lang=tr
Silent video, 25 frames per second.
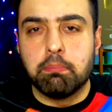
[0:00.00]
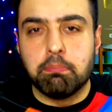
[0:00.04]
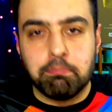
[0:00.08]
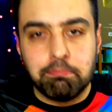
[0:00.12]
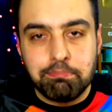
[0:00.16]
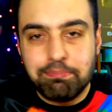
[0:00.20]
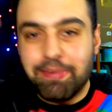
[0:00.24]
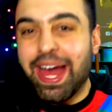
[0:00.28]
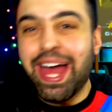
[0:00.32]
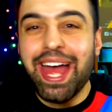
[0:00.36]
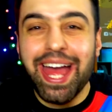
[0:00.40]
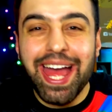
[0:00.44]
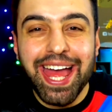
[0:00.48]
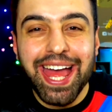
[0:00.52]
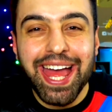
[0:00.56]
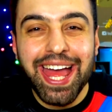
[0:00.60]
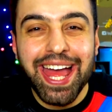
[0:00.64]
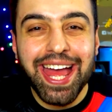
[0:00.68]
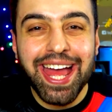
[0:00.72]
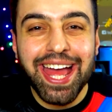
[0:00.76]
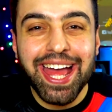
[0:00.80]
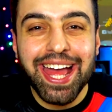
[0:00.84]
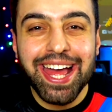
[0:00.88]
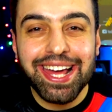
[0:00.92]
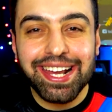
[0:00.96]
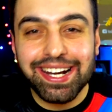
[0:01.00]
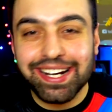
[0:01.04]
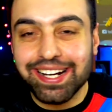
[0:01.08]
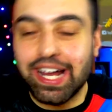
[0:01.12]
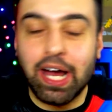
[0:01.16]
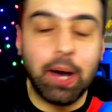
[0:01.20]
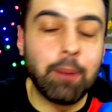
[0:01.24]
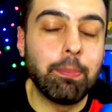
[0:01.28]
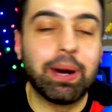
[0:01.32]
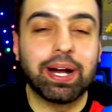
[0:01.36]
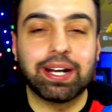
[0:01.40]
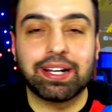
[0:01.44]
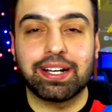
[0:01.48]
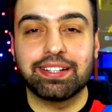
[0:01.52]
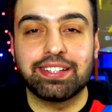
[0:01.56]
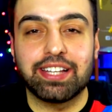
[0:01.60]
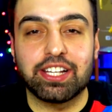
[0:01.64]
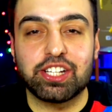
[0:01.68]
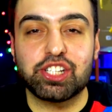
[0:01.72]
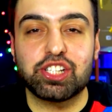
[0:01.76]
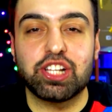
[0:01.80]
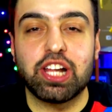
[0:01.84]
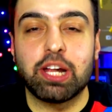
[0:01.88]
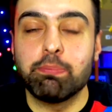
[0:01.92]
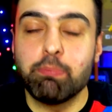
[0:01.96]
Merhaba
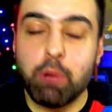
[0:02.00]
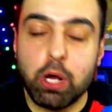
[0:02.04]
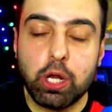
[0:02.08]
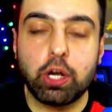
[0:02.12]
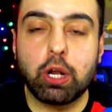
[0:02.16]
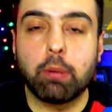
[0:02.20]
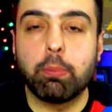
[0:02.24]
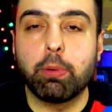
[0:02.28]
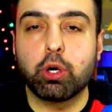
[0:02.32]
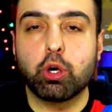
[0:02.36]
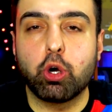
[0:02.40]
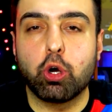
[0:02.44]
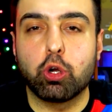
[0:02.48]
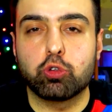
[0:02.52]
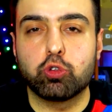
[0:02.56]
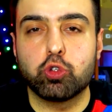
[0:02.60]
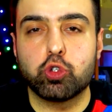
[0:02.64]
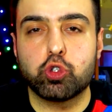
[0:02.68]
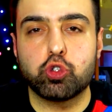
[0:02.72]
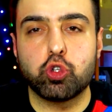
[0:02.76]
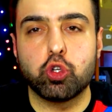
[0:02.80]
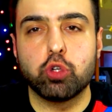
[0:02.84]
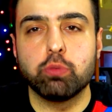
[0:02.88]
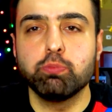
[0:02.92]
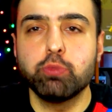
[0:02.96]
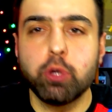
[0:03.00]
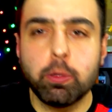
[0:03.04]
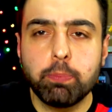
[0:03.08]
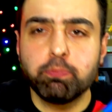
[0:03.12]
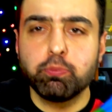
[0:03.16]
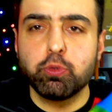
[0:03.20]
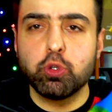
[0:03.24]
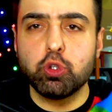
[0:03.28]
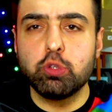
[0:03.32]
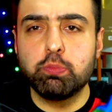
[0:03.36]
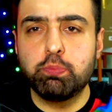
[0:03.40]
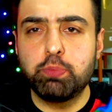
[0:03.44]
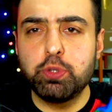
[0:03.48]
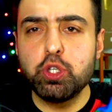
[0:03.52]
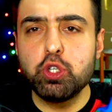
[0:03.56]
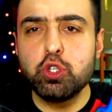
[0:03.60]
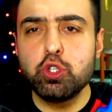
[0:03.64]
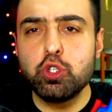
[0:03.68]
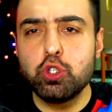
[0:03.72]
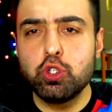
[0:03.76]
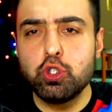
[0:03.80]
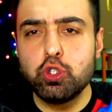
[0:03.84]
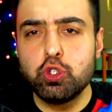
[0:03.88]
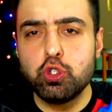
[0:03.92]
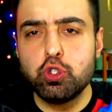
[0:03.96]
arkadaşlar, merhaba kardeşlerim. Yepyeni
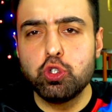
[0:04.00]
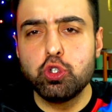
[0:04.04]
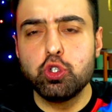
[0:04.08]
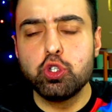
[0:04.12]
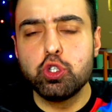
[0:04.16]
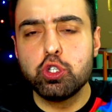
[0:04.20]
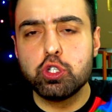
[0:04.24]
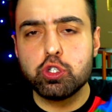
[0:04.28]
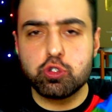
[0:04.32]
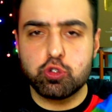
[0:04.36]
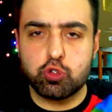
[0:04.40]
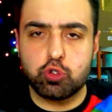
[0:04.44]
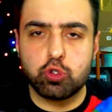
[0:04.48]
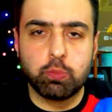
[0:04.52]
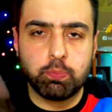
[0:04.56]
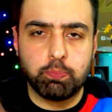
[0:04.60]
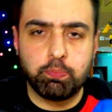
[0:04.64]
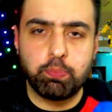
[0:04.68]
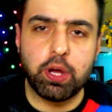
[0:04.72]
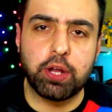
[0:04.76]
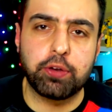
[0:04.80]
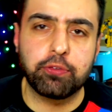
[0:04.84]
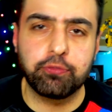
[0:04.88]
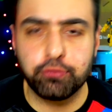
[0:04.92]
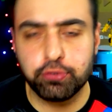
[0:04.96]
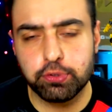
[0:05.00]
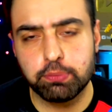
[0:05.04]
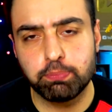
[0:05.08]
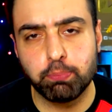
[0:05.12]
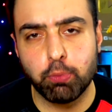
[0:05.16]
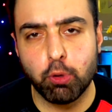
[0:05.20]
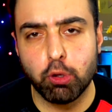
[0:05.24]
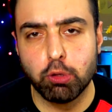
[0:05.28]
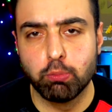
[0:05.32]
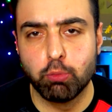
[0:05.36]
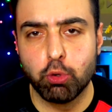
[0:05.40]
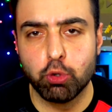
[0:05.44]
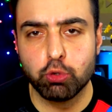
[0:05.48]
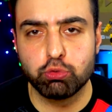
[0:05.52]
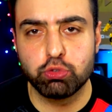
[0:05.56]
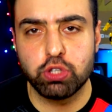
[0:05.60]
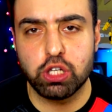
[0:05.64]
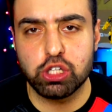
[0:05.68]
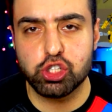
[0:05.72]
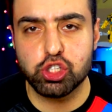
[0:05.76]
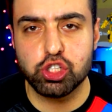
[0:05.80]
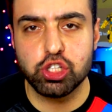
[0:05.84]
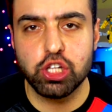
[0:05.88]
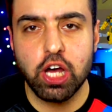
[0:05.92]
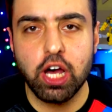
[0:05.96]
bir süper futbol
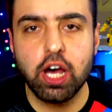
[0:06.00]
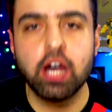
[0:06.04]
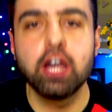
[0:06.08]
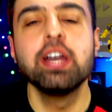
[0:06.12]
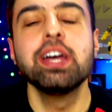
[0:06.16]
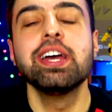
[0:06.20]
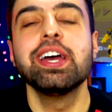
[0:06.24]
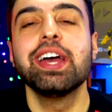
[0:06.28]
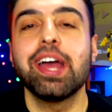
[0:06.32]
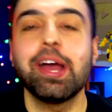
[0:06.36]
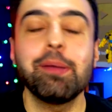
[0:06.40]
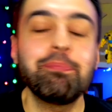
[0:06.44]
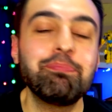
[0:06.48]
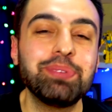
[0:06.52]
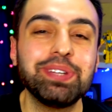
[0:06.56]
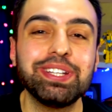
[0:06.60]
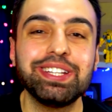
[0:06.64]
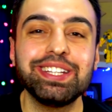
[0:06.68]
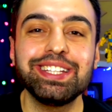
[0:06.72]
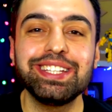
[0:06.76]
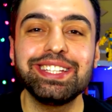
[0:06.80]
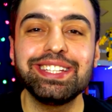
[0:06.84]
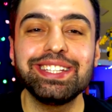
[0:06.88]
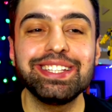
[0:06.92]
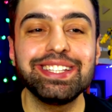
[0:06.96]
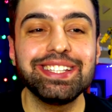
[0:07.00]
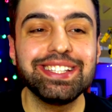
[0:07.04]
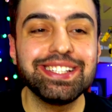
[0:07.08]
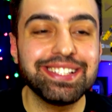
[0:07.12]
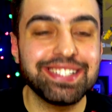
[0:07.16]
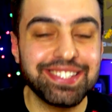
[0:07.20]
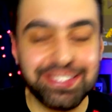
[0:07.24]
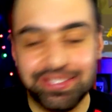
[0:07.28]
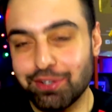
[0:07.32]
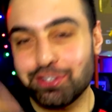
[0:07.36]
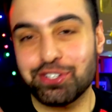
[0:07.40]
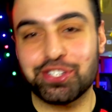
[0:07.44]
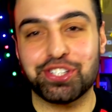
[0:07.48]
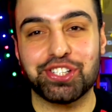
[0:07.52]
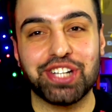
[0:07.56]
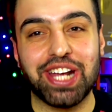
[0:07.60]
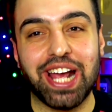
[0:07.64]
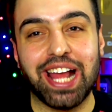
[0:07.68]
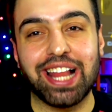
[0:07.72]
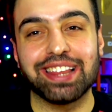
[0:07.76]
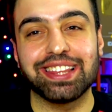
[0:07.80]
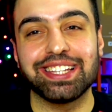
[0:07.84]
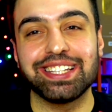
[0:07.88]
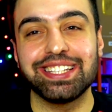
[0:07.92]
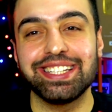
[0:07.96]
montajına hepiniz hoş
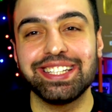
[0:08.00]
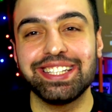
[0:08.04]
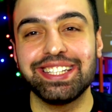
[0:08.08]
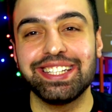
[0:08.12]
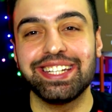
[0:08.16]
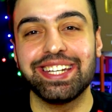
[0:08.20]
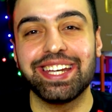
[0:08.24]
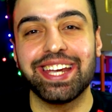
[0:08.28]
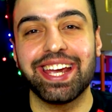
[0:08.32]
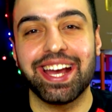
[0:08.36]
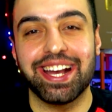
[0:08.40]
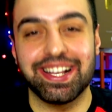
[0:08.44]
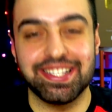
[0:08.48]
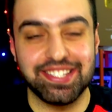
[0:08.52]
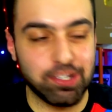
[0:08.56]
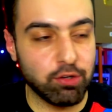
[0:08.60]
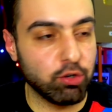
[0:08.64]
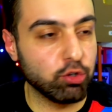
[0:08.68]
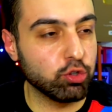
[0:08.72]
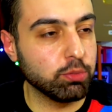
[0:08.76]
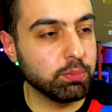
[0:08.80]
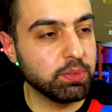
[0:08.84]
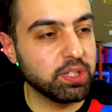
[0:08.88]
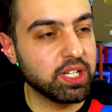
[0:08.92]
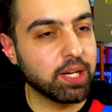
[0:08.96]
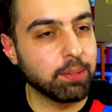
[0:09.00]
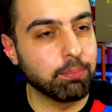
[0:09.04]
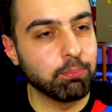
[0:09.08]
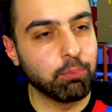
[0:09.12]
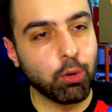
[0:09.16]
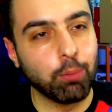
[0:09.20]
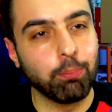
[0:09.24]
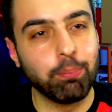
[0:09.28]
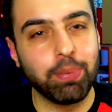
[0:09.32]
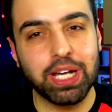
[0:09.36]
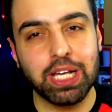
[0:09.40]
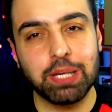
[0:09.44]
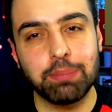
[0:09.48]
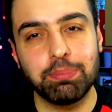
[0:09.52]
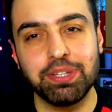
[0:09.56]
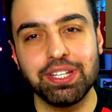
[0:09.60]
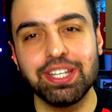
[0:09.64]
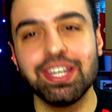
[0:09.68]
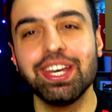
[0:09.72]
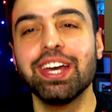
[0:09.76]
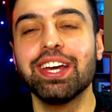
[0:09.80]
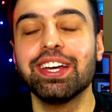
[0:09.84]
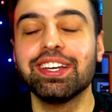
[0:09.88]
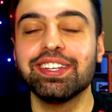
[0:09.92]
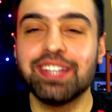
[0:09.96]
geldiniz. Ödümlerim bomba
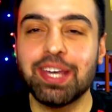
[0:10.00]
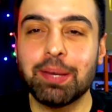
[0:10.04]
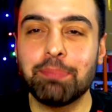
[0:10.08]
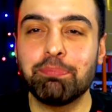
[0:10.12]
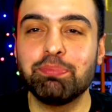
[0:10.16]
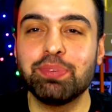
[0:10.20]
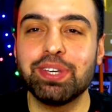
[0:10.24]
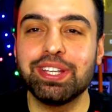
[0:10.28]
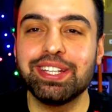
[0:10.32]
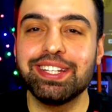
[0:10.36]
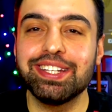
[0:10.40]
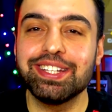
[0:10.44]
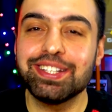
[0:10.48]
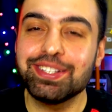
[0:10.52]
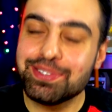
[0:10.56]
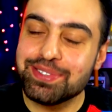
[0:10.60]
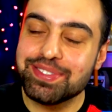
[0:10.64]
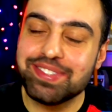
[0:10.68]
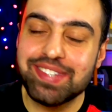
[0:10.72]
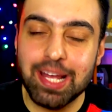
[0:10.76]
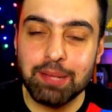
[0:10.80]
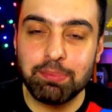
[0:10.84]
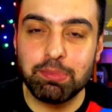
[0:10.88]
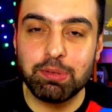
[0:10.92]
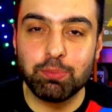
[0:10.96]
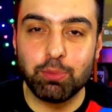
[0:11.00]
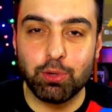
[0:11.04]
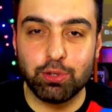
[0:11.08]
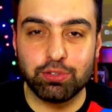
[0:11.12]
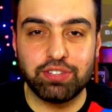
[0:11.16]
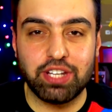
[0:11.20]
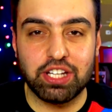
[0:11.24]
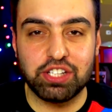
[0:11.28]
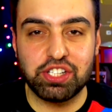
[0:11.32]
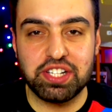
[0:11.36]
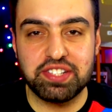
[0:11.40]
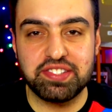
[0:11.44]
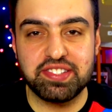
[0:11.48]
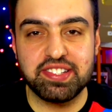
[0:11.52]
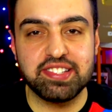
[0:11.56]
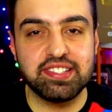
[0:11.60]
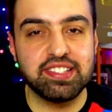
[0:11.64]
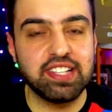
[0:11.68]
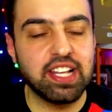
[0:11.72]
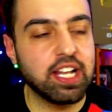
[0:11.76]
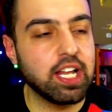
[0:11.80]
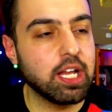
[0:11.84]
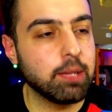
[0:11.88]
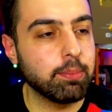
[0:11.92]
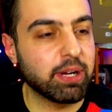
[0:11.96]
gibi yepyeni güzel bir montajla
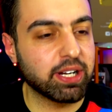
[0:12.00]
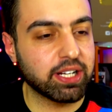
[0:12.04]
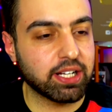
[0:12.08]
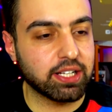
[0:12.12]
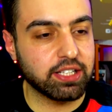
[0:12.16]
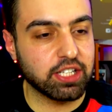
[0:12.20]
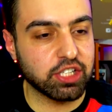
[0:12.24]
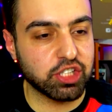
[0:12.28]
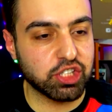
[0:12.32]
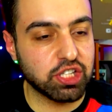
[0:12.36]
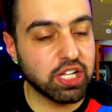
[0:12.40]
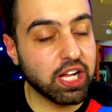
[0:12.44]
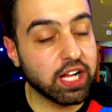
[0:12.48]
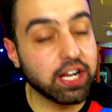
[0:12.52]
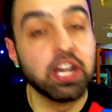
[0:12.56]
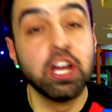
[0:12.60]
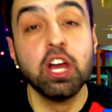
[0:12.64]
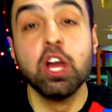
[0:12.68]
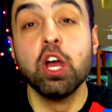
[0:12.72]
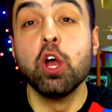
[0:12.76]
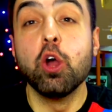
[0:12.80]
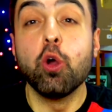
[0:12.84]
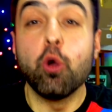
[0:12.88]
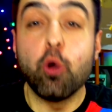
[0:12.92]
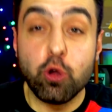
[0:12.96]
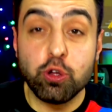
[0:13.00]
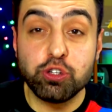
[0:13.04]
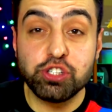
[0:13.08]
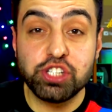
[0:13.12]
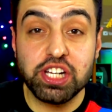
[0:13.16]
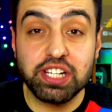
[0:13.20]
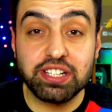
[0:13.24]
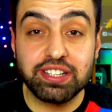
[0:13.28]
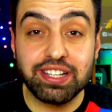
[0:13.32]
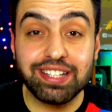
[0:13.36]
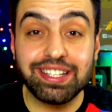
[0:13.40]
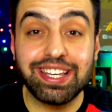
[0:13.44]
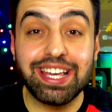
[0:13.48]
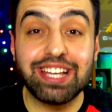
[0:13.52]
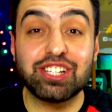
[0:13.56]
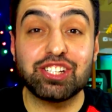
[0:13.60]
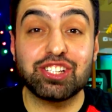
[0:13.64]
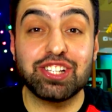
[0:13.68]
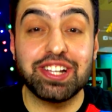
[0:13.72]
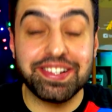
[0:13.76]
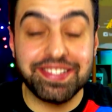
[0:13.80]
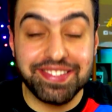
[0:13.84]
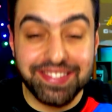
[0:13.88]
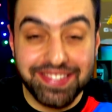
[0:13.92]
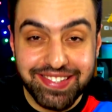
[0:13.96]
sizlerleyim arkadaşlar. Öncelikle
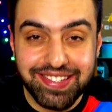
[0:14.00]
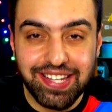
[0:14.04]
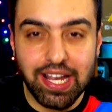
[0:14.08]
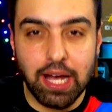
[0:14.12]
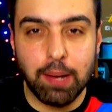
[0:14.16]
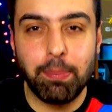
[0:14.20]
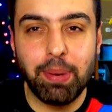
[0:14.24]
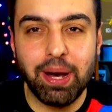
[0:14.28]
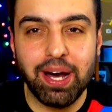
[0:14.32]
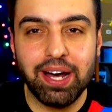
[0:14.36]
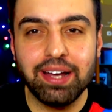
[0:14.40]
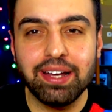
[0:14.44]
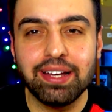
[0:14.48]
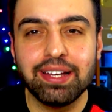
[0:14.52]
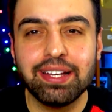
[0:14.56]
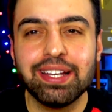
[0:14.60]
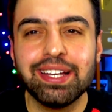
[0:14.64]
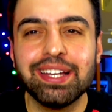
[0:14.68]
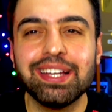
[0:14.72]
gençler sabah